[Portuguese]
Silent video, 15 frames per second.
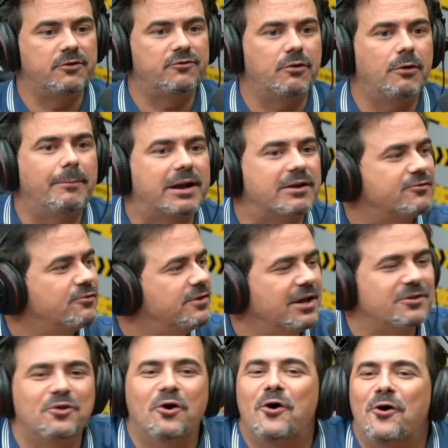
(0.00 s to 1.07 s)
ele chegou, abraçou o
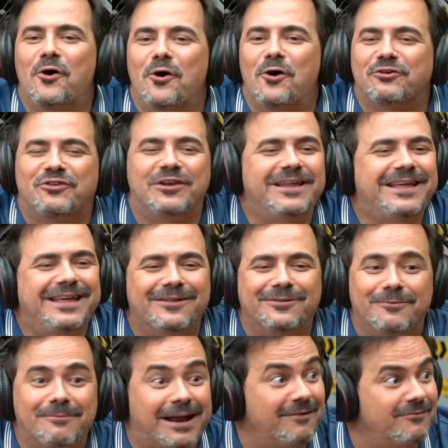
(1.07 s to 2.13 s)
D2,
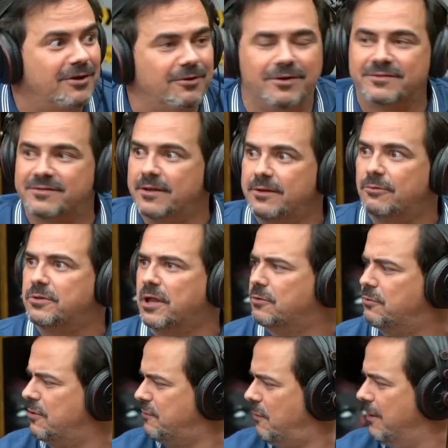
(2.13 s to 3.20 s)
lindo, maravilhoso. E o
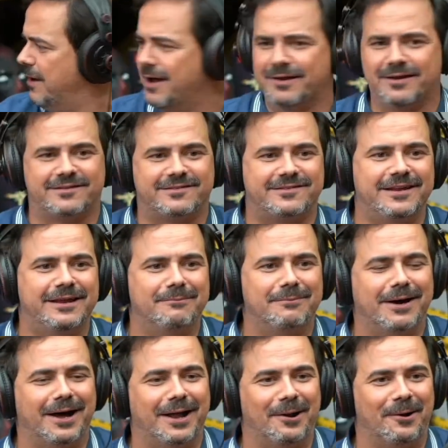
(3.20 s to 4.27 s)
D2 olhando assim,
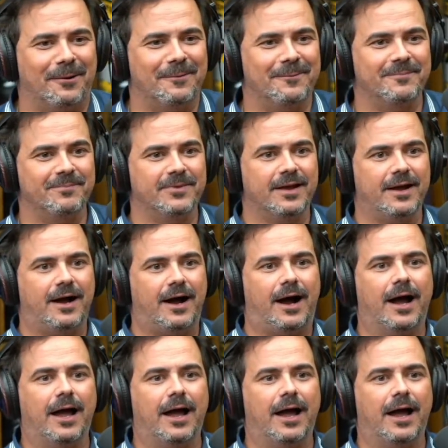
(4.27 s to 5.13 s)
mano. Caralho, que